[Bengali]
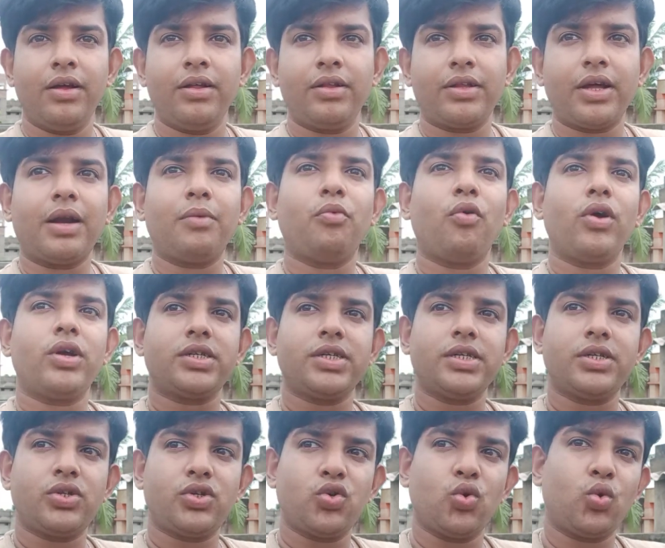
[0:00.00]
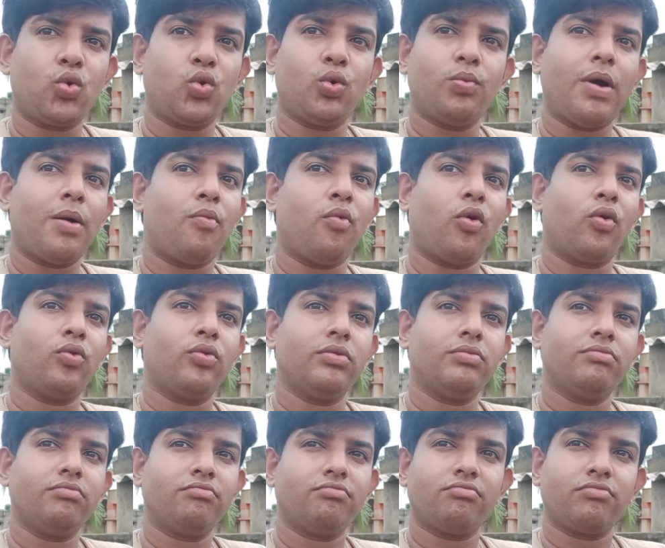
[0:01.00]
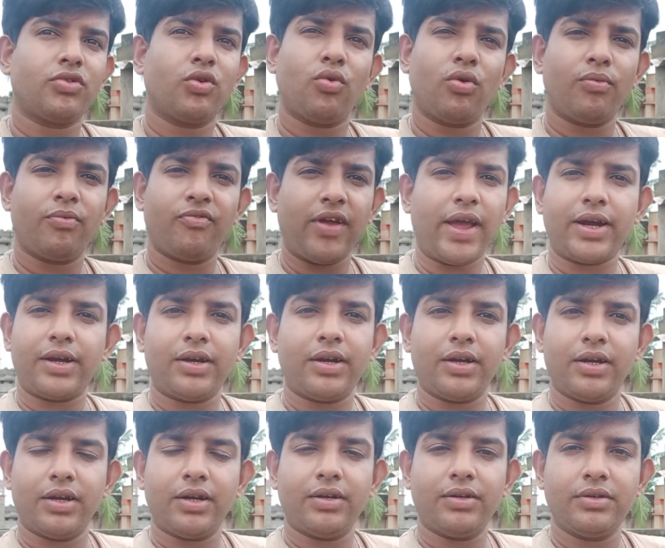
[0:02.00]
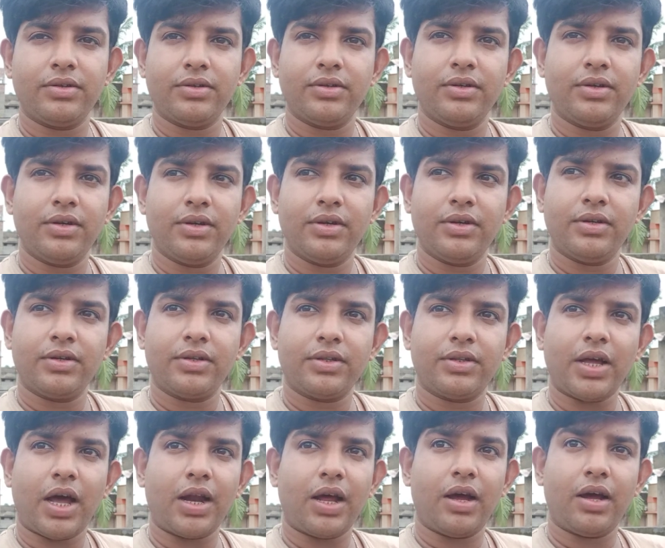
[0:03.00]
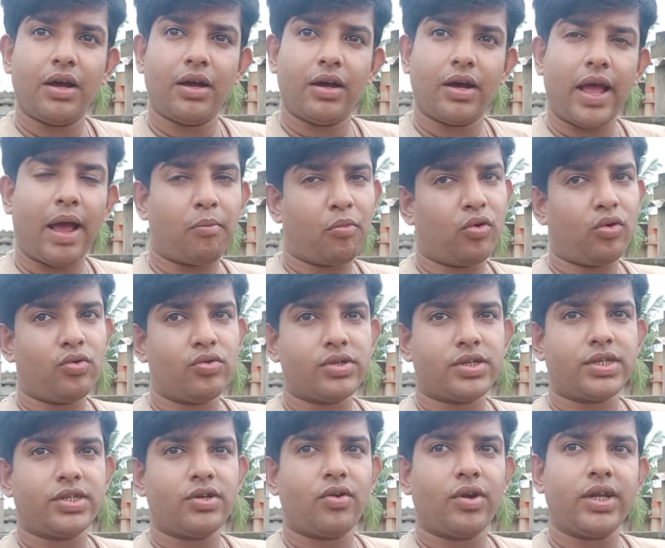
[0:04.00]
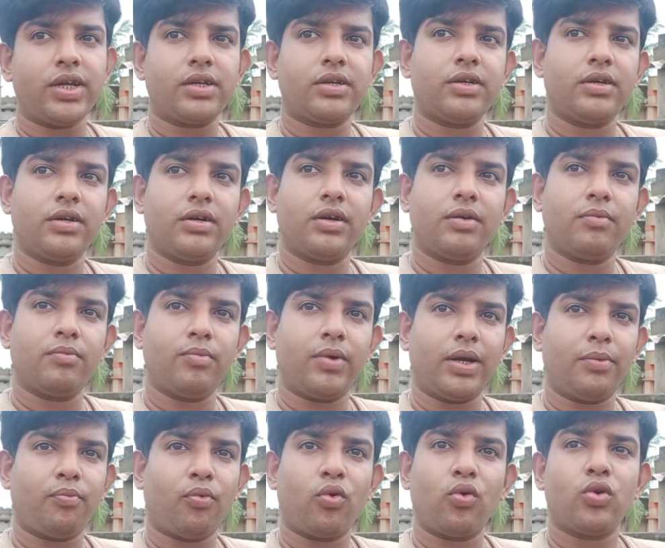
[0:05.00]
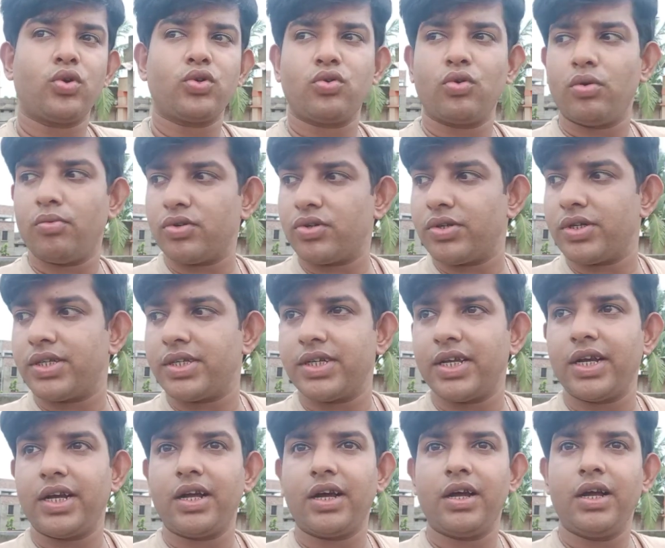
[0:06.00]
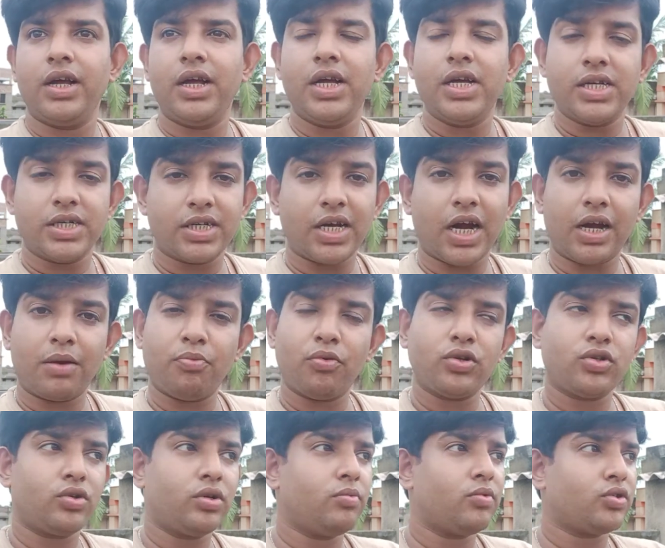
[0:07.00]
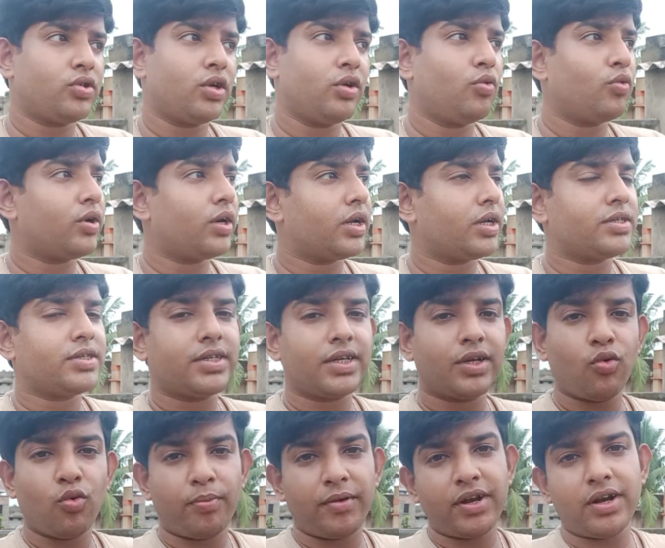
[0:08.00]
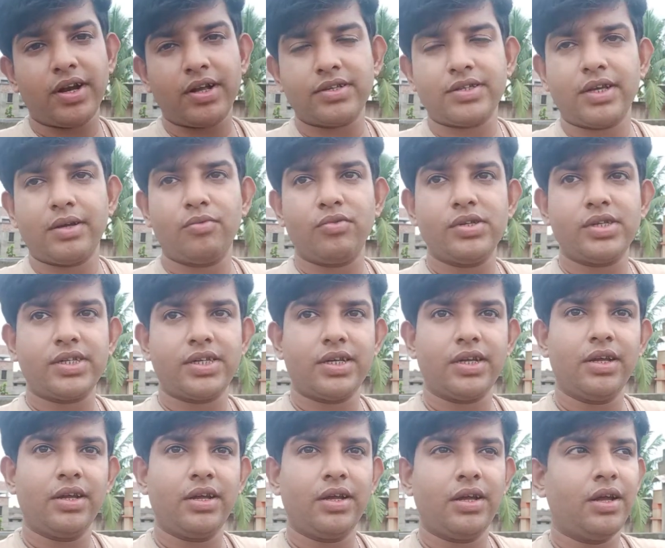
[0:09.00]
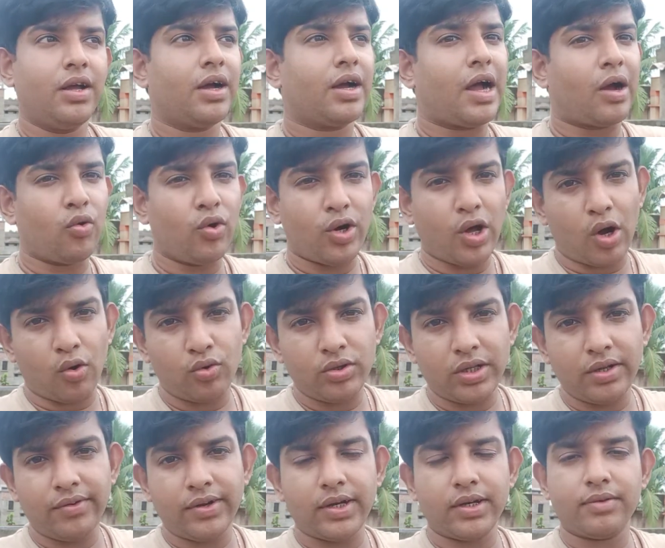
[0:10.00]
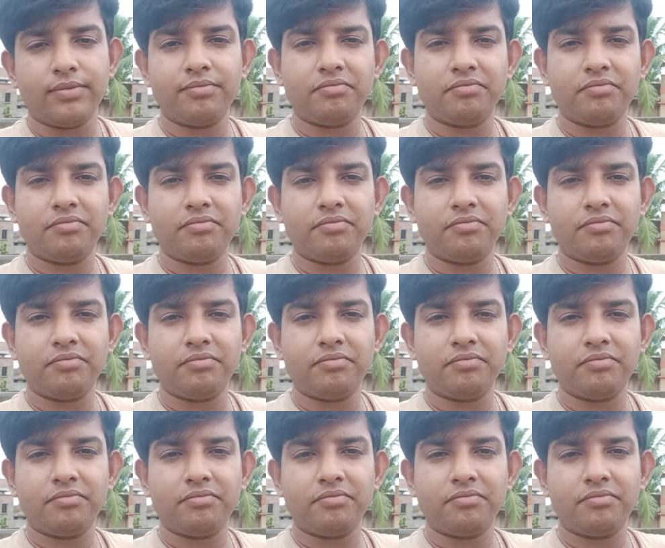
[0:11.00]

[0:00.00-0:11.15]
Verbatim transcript: তার বয়সে ছোট বা বড় কোনো ফ্যাক্টর না তারা এমনও হচ্ছে অনেক মানে পনেরো ষোলো বছরের ছেলেরা ষাট পঁয়ষট্টি বছরের লোকের কাছ থেকে ওপেন রাস্তায় বলছে কাকু ওটা আগুন দেবেন না